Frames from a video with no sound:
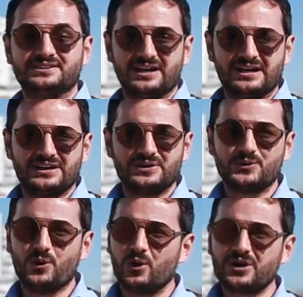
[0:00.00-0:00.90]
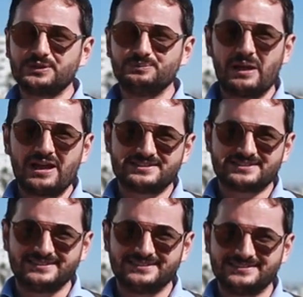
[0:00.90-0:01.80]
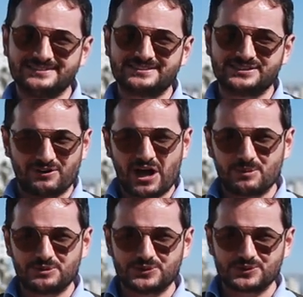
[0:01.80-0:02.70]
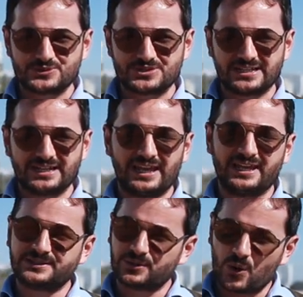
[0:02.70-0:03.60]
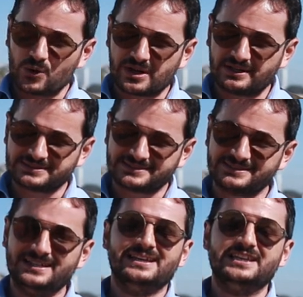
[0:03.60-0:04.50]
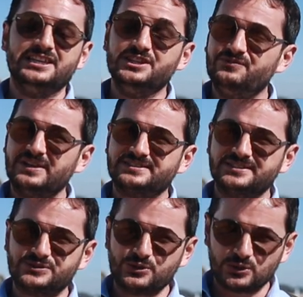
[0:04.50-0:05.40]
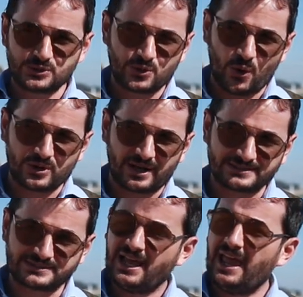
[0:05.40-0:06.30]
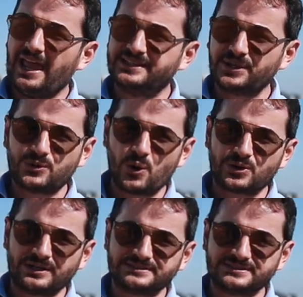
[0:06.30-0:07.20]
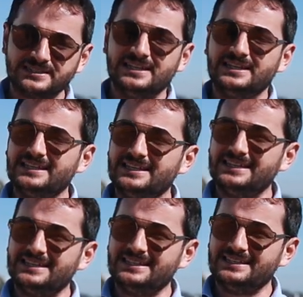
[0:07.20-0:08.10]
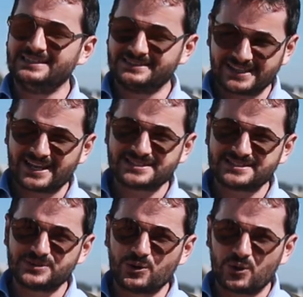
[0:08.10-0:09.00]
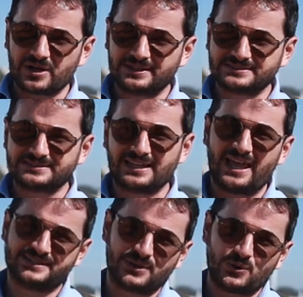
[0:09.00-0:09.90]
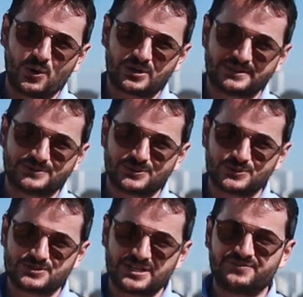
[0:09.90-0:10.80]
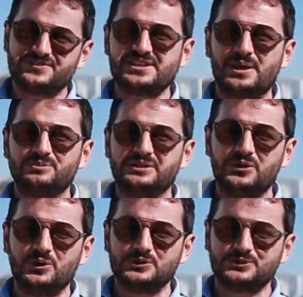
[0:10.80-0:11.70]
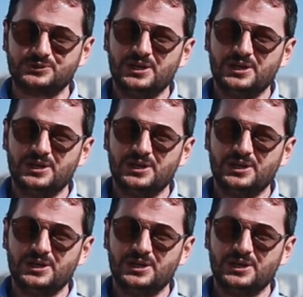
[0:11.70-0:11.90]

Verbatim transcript: Да, город Мерсин с вами, друзья. Это город, инвестиционный город, это город, интересный город, это город, друзья, всем дает